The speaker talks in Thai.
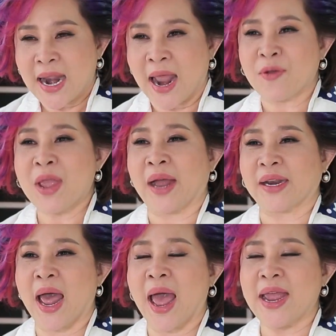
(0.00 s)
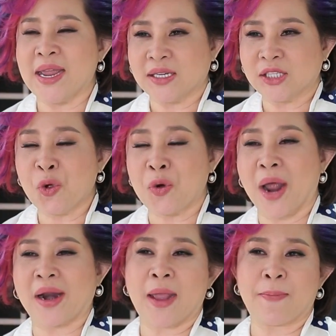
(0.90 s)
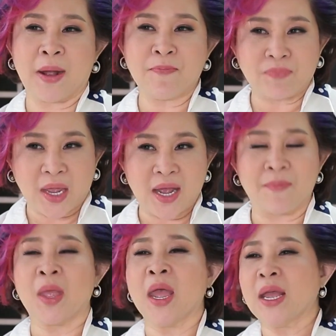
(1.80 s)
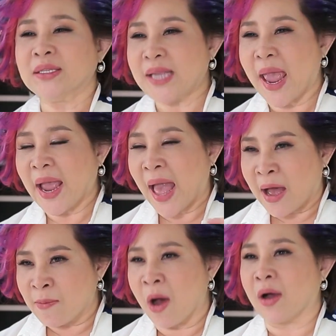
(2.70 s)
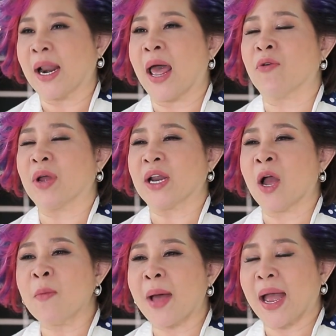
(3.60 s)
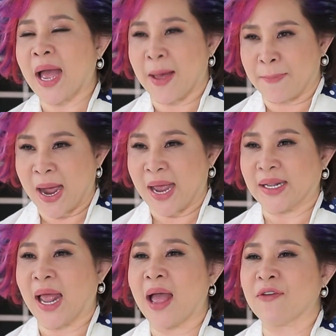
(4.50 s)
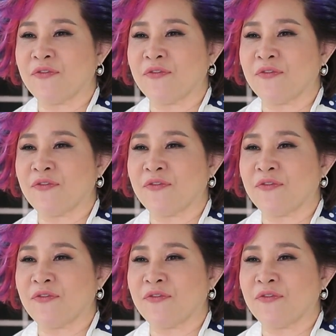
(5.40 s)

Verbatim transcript: แล้วอยากได้สูตรอะไรเพิ่มเติมแจ้งข่าวบอกกล่าวกันเข้ามาค่ะ ผ่านทาง